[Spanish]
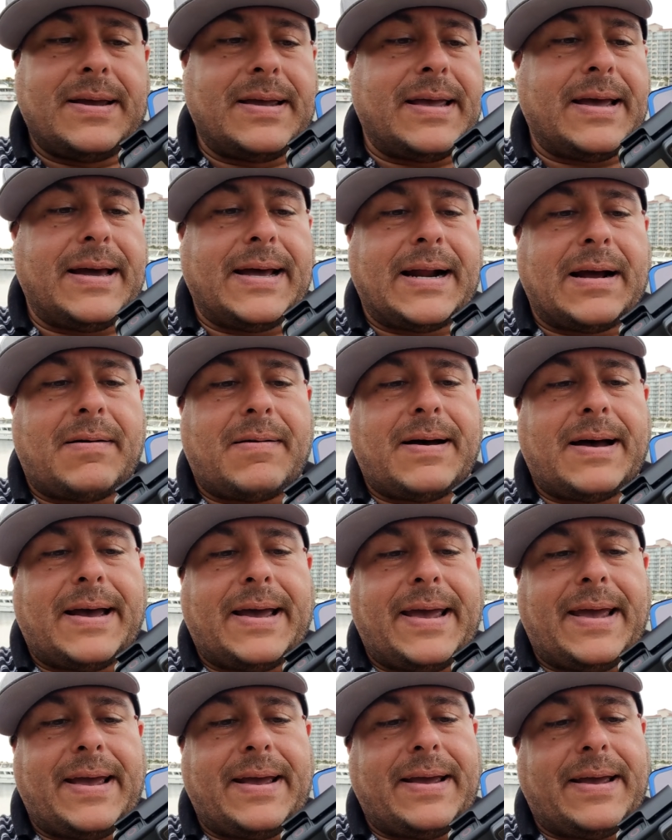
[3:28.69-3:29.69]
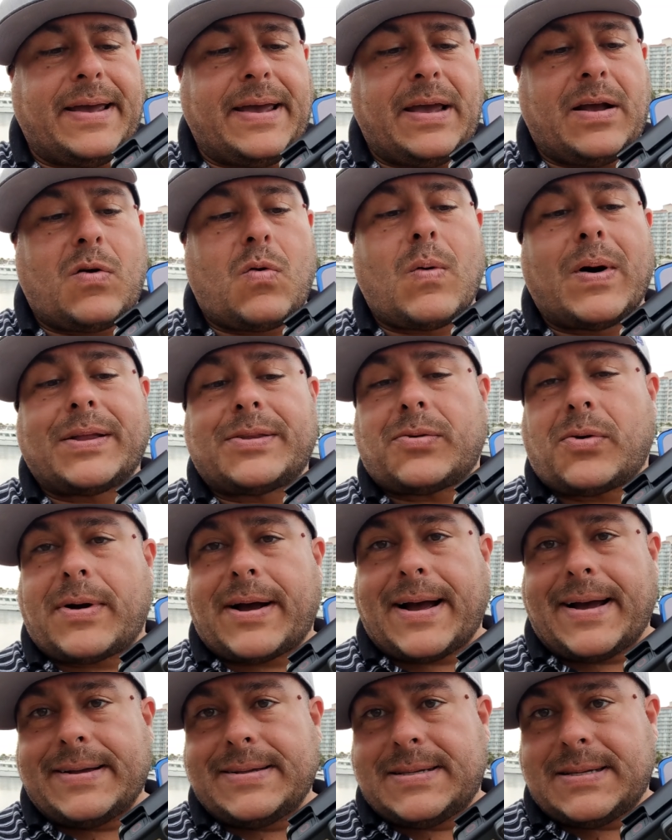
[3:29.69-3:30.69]
que graba en
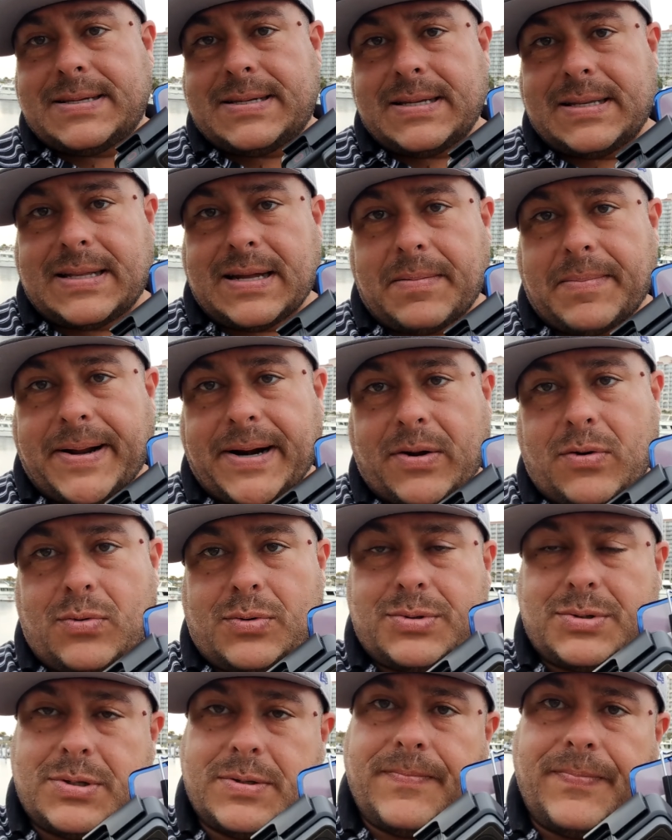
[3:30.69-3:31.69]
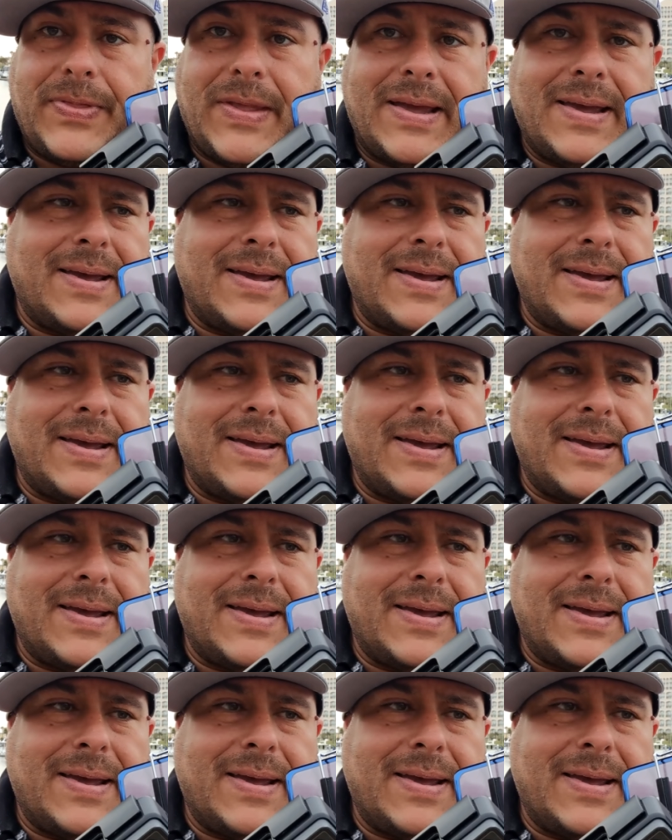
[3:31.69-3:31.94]
4K eh, en 60 marcos.